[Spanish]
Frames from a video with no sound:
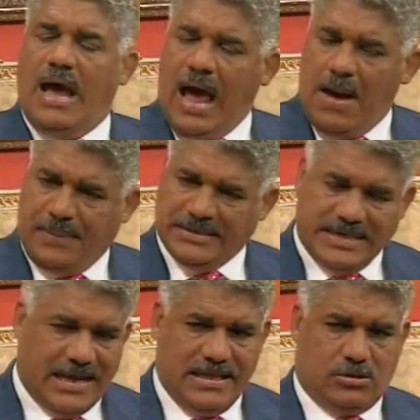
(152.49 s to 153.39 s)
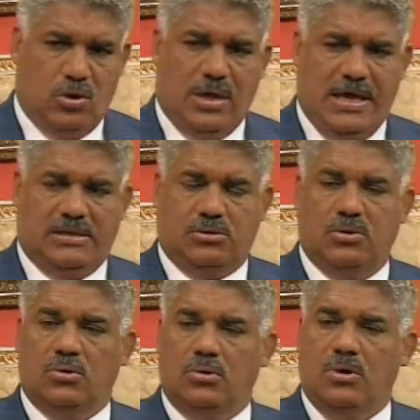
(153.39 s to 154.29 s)
A pesar de todo
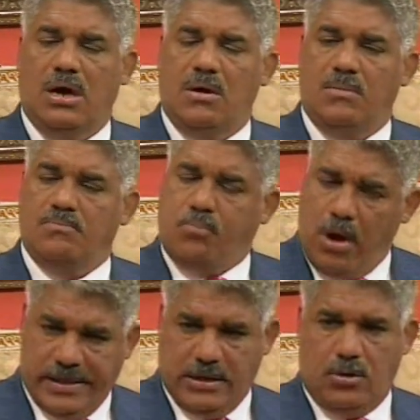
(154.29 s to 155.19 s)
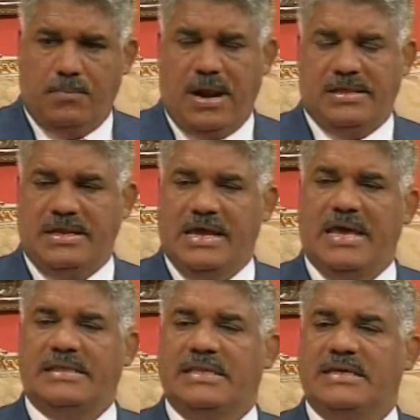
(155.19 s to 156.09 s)
esto, pueden comprar
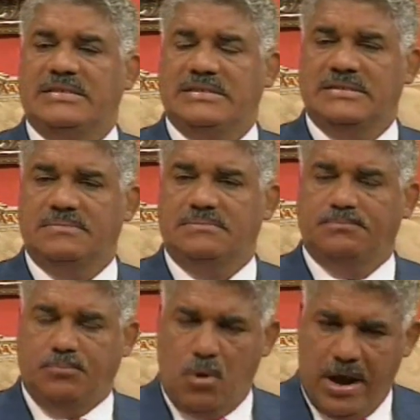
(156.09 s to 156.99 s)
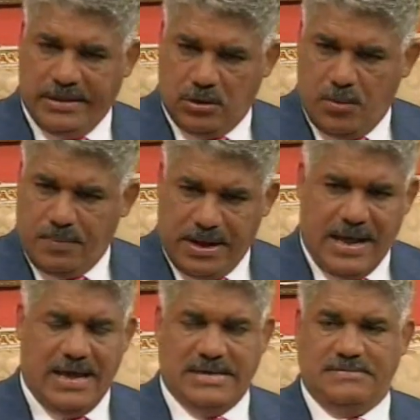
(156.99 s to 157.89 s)
dirigentes, pueden
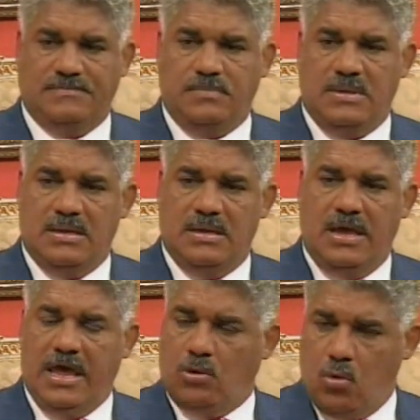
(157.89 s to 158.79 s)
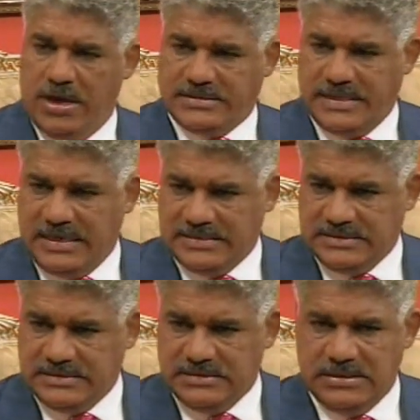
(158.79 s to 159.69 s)
comprar
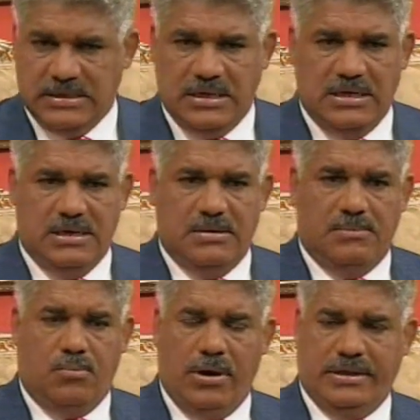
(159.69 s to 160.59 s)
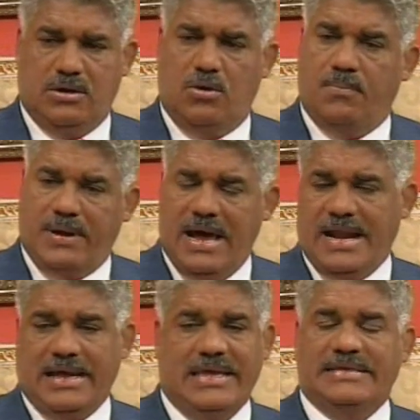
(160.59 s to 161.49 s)
encuestas, pueden comprar
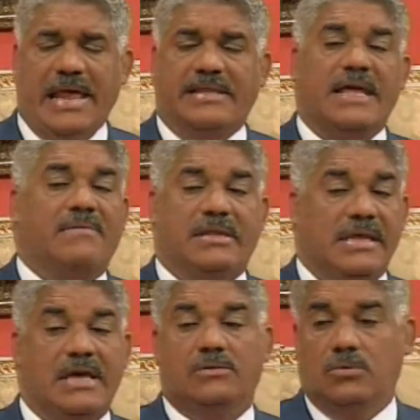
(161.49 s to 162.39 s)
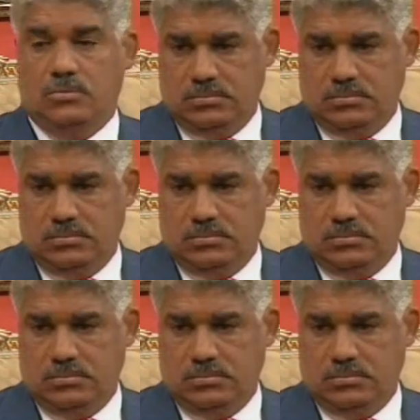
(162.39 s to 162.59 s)
a quien se esté vendiendo.